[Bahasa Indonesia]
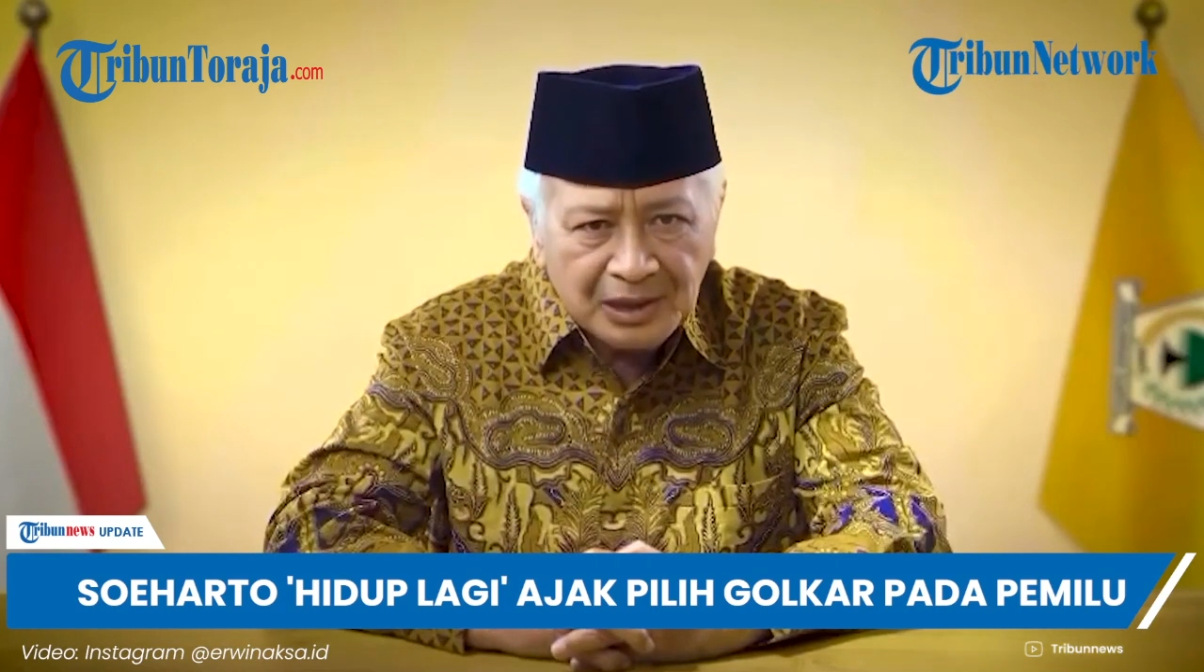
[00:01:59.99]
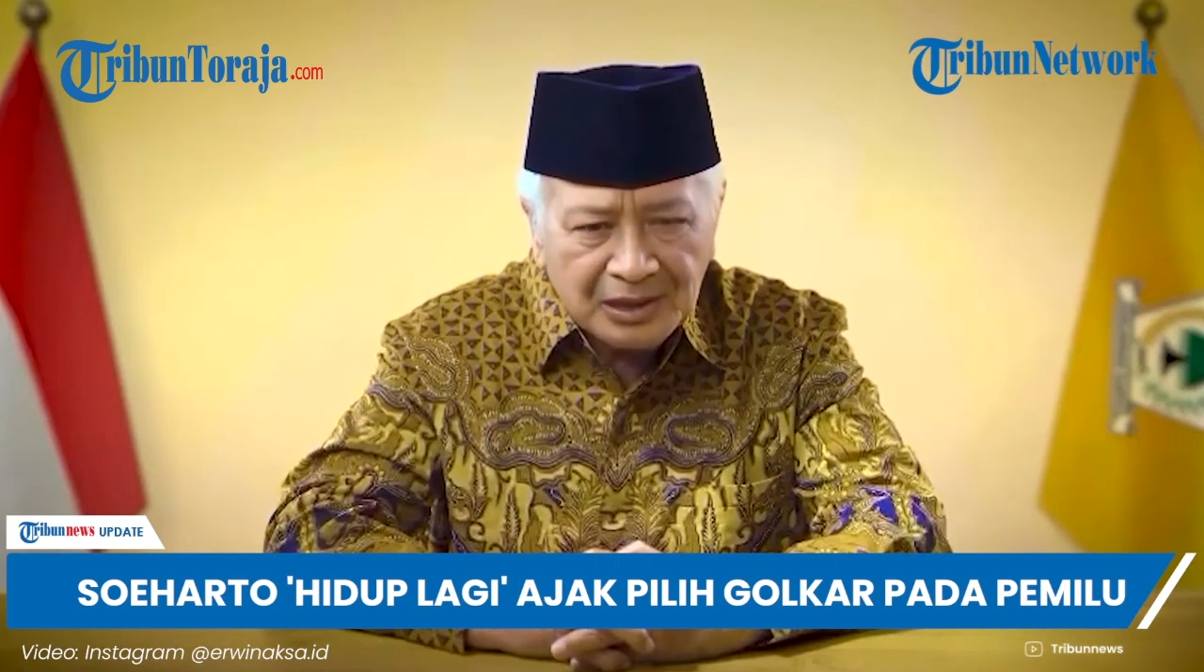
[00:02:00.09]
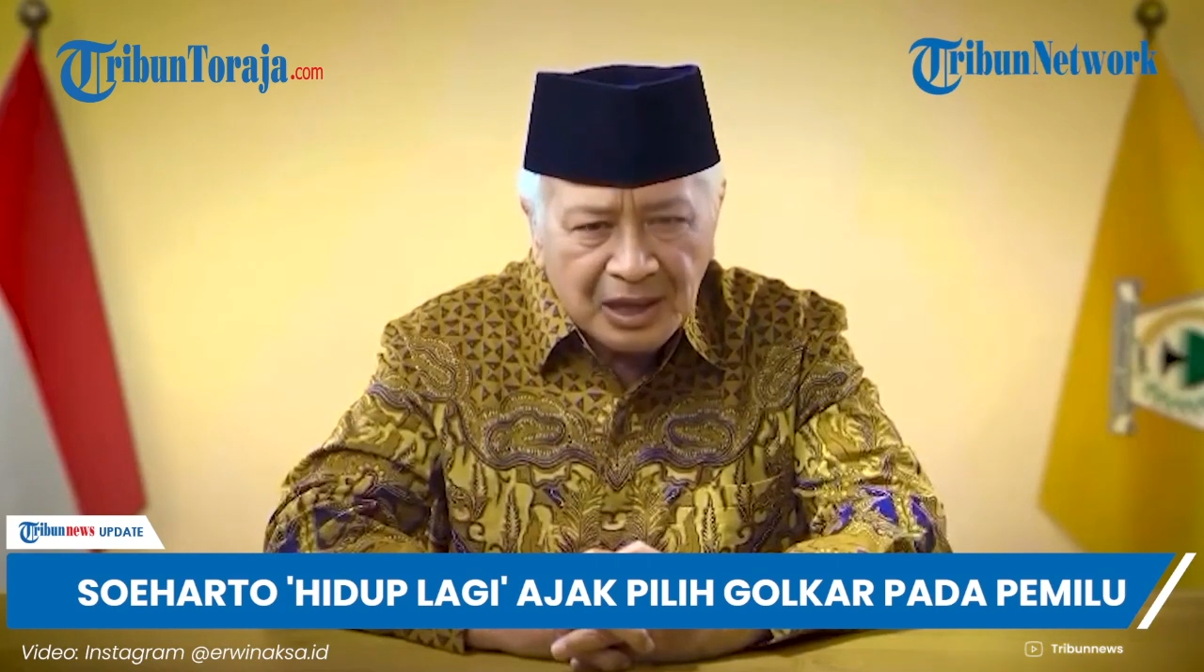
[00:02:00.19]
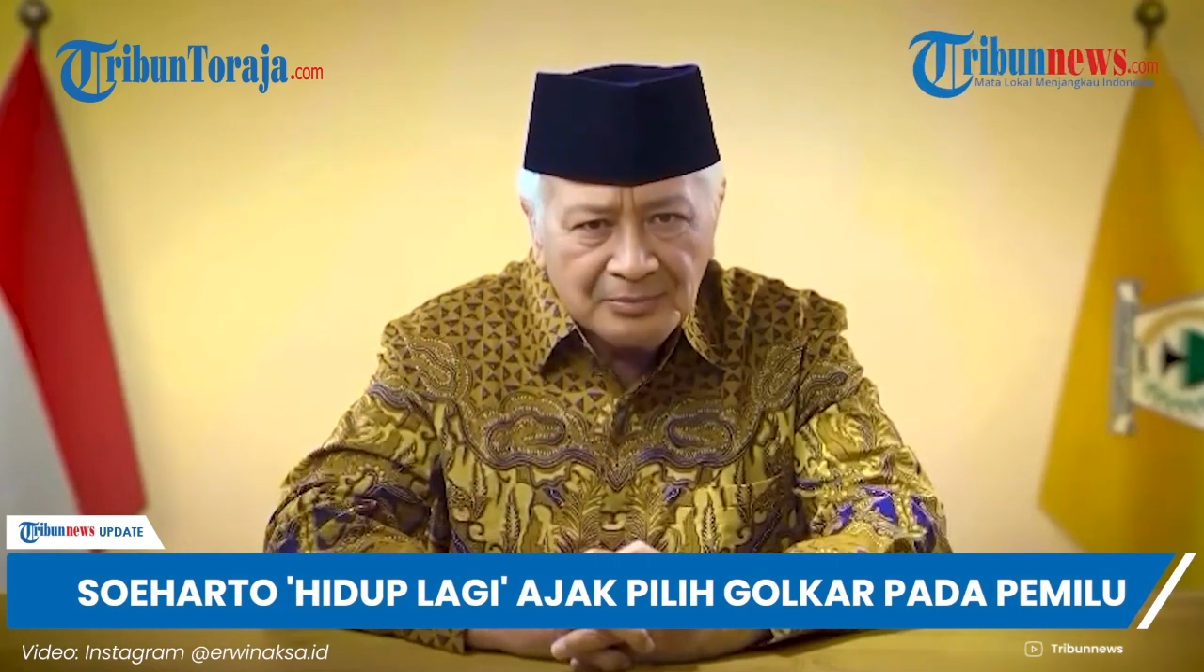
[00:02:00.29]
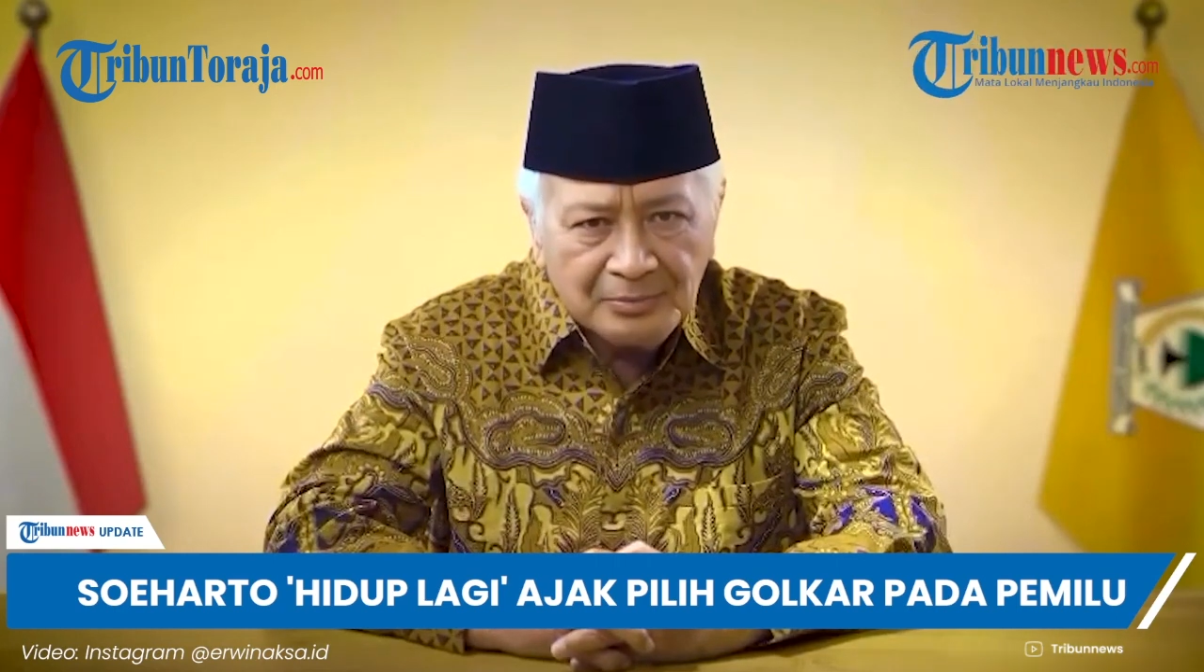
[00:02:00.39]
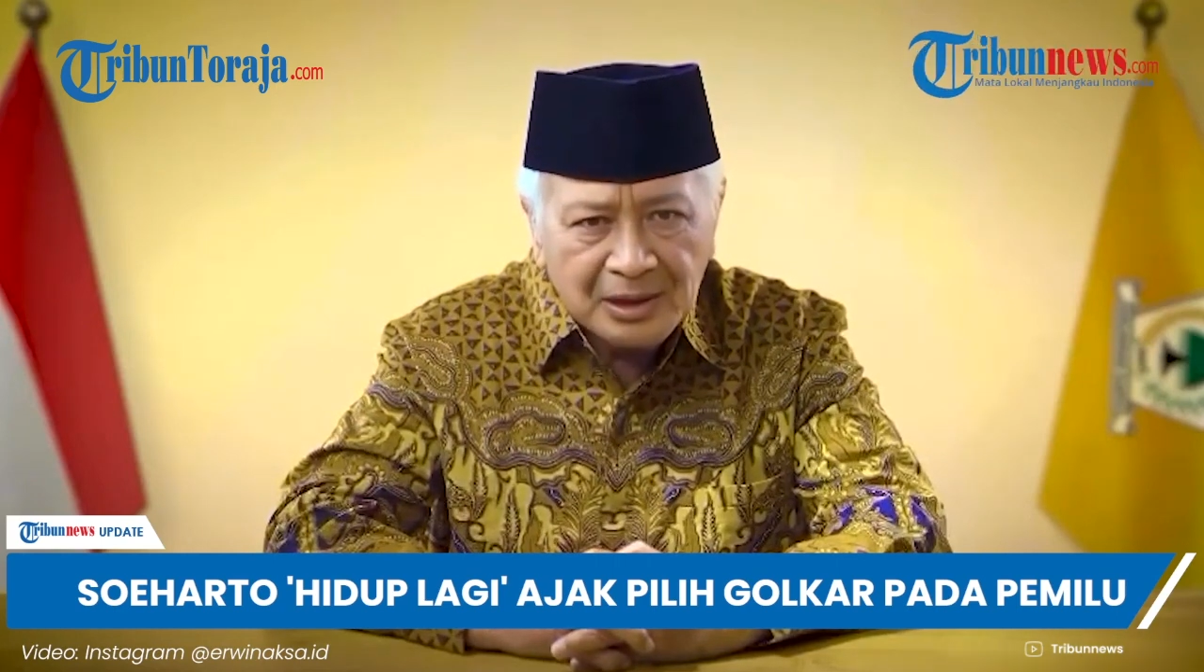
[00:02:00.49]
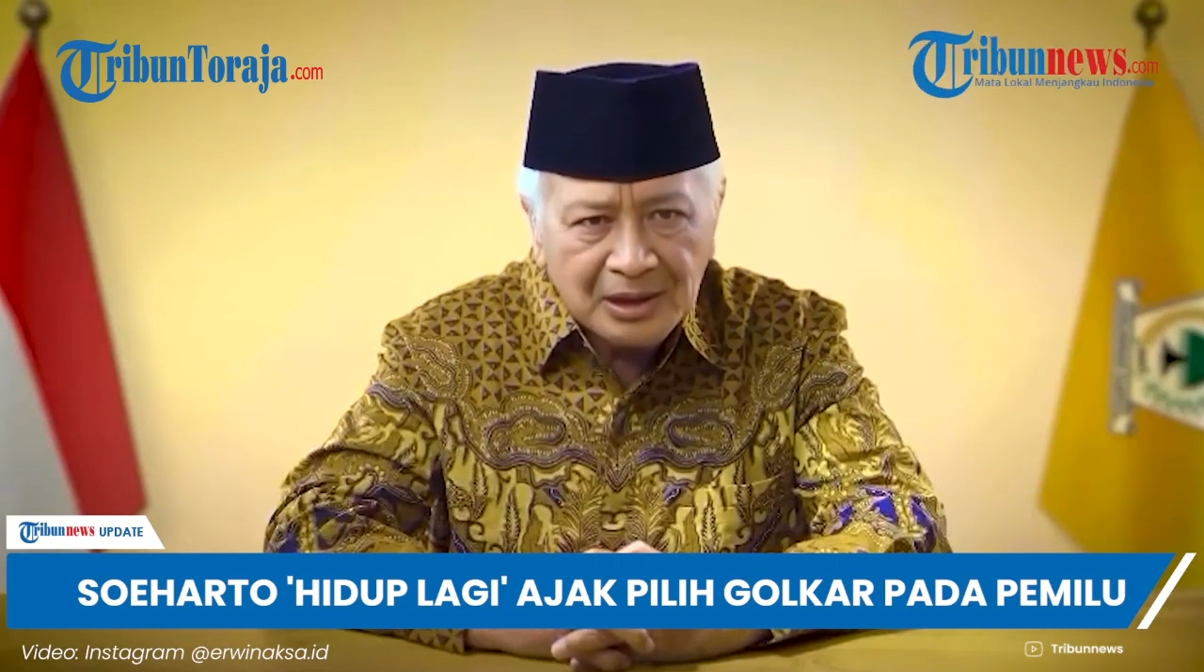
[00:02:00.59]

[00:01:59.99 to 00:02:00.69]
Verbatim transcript: pekerjaan